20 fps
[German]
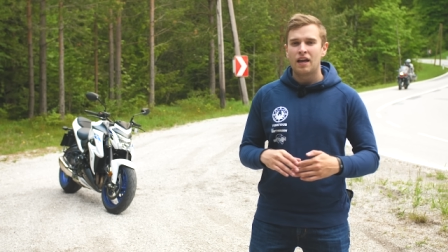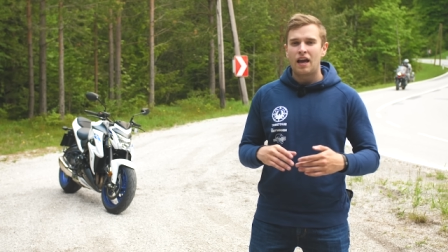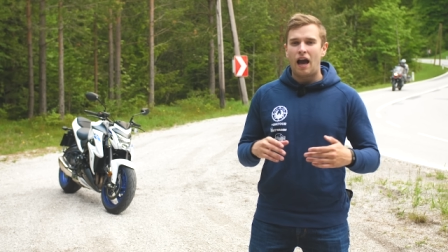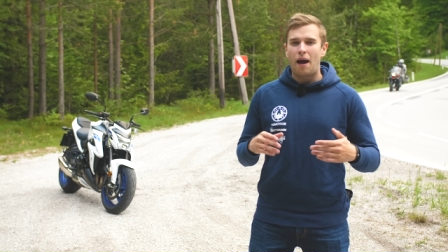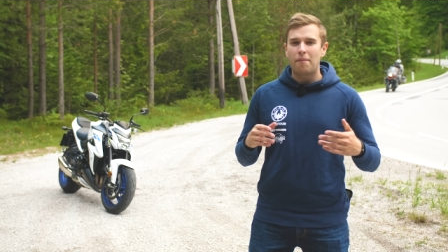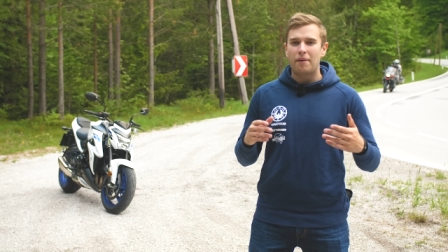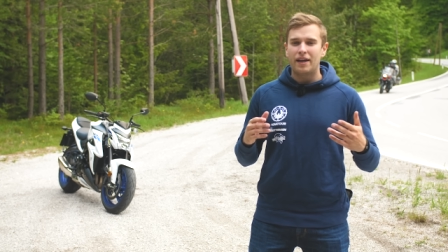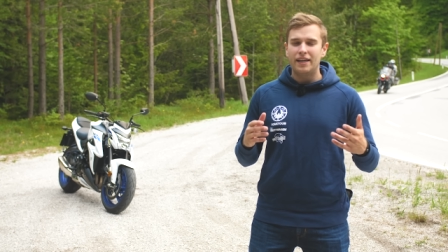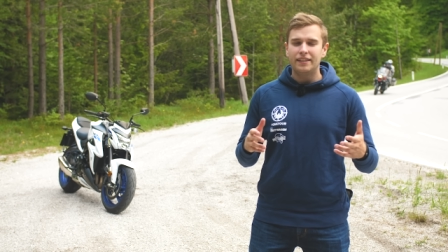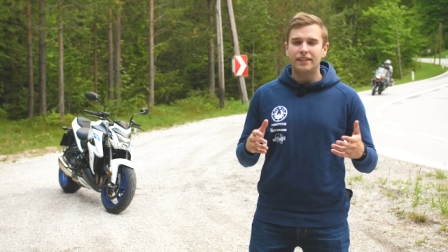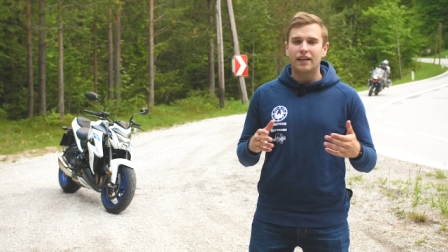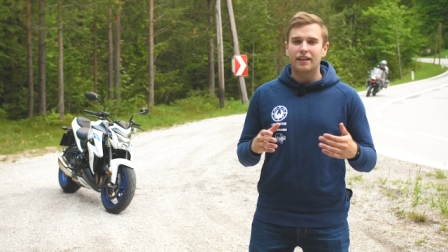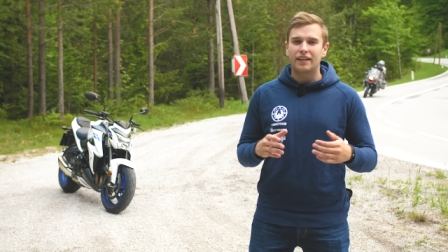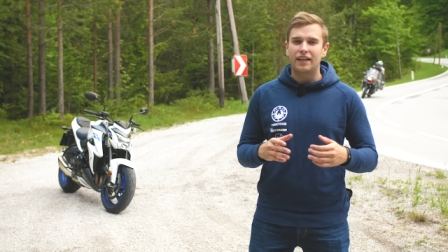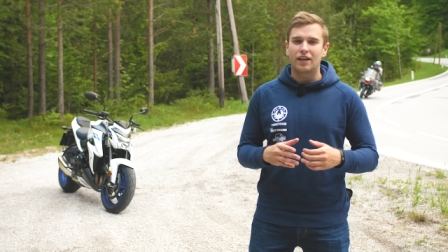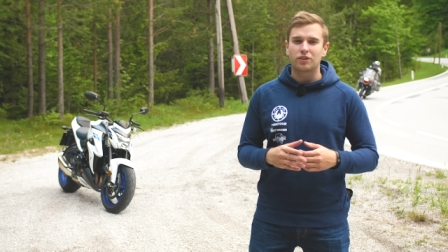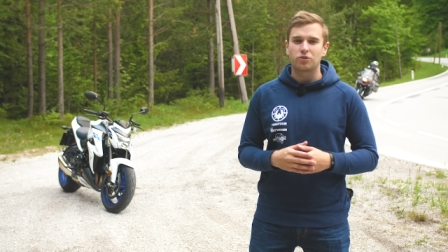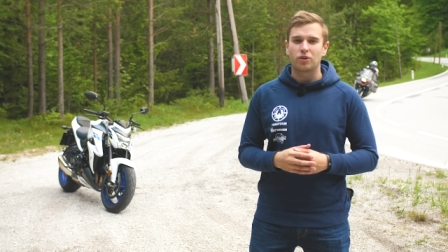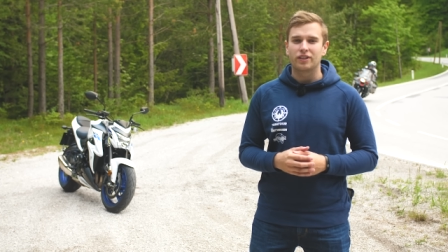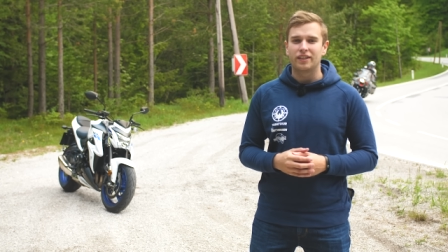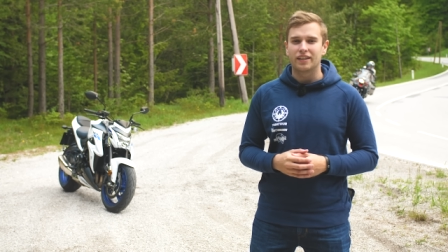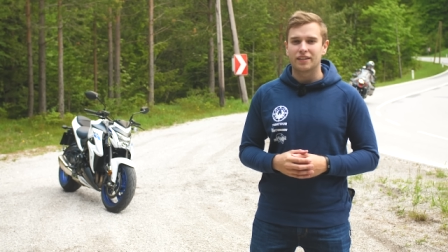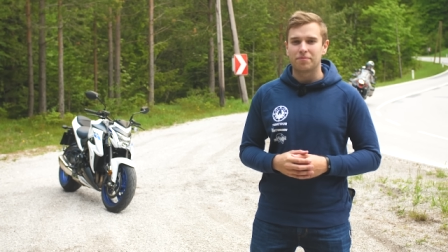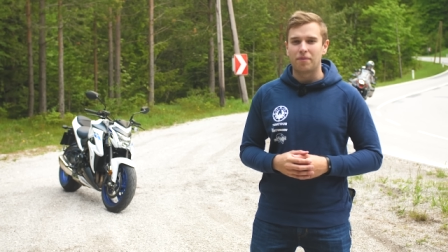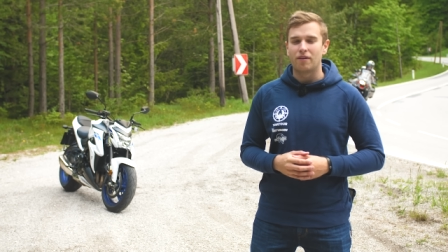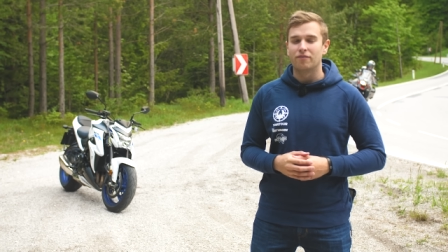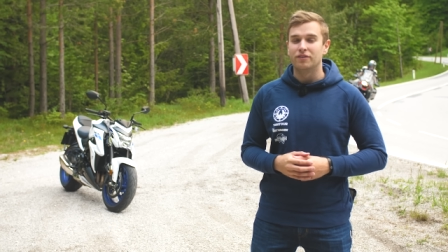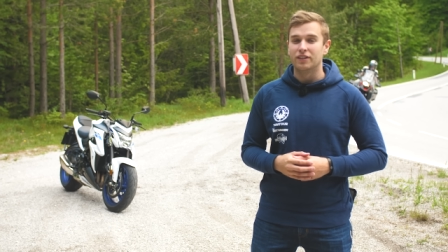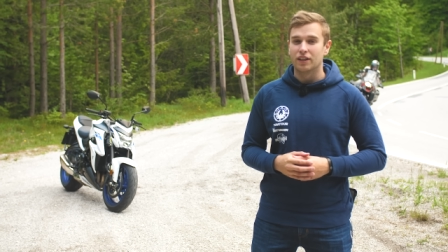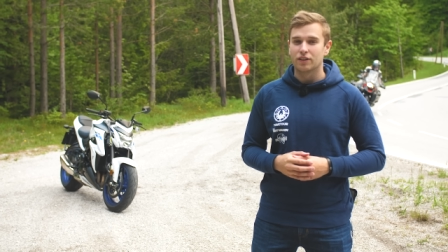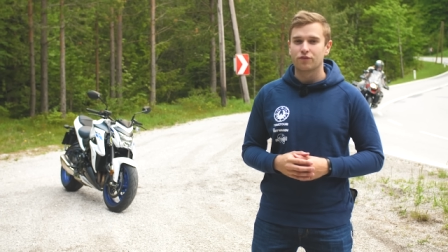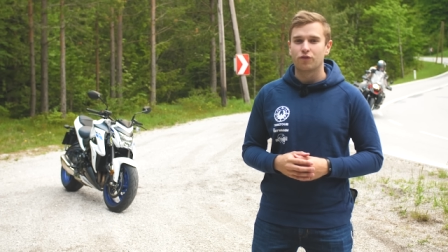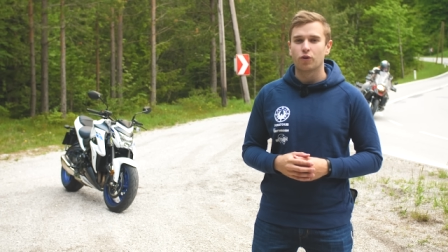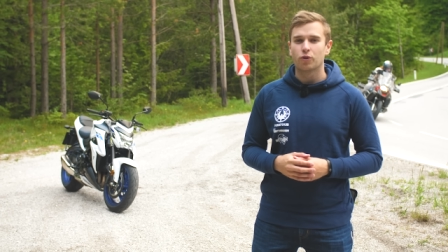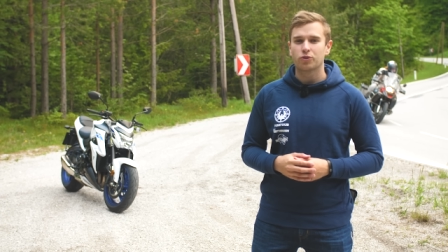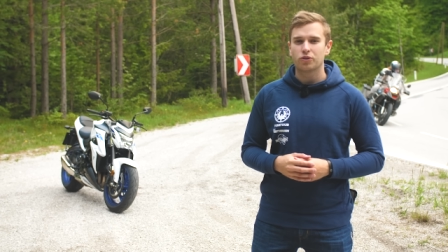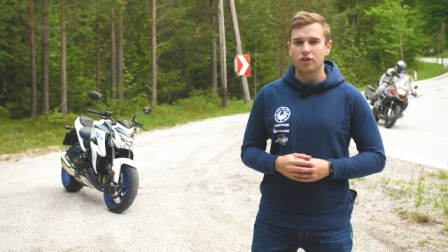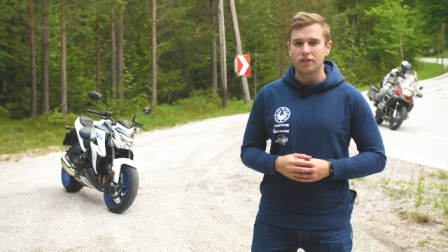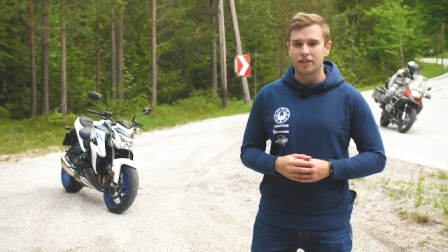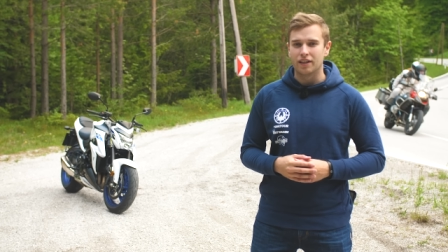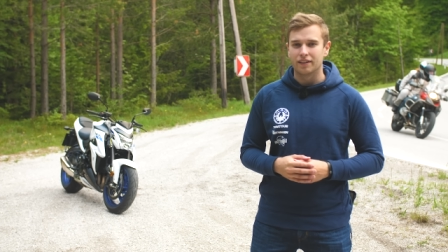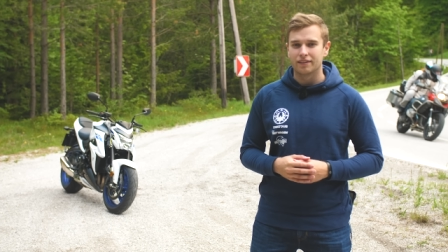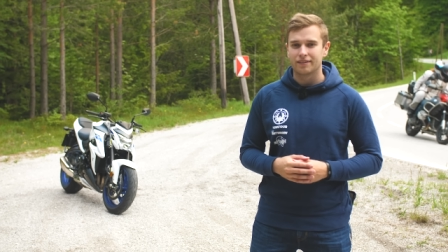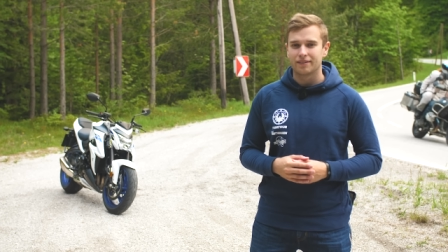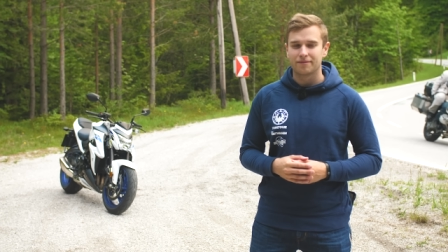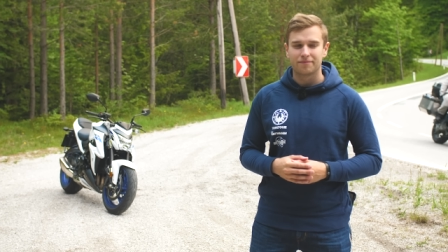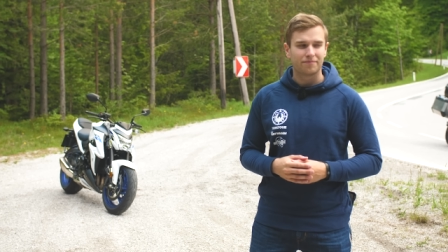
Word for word: Aber ich erkläre es euch jetzt mal, wie das funktioniert.